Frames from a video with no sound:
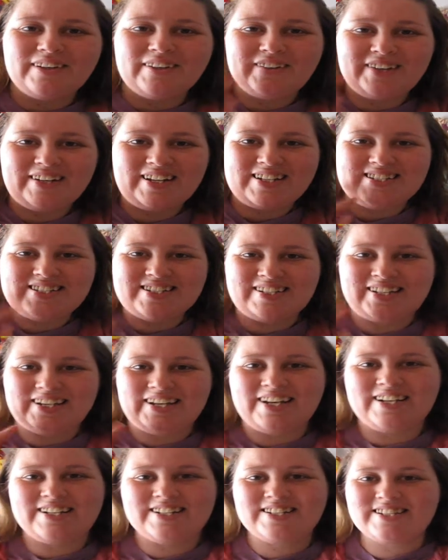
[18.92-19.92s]
Hola
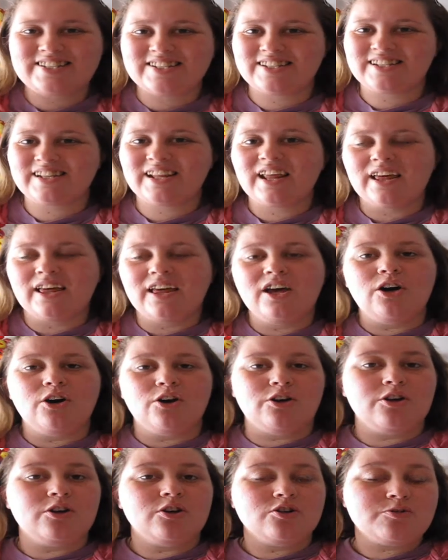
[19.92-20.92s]
chicas,
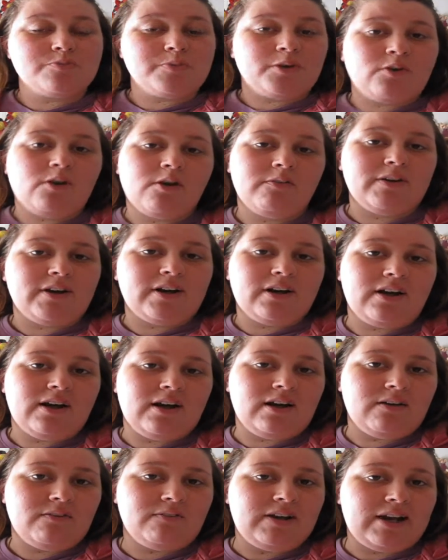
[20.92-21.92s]
hoy os vengo
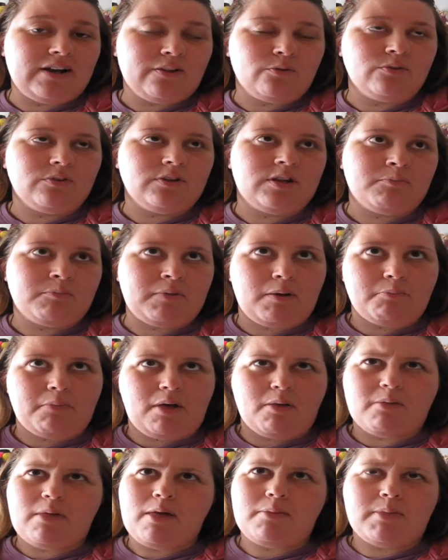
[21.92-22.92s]
a hablar de un tema,
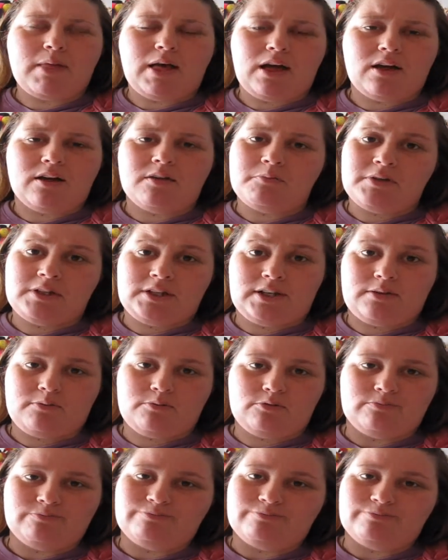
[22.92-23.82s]
me trabo,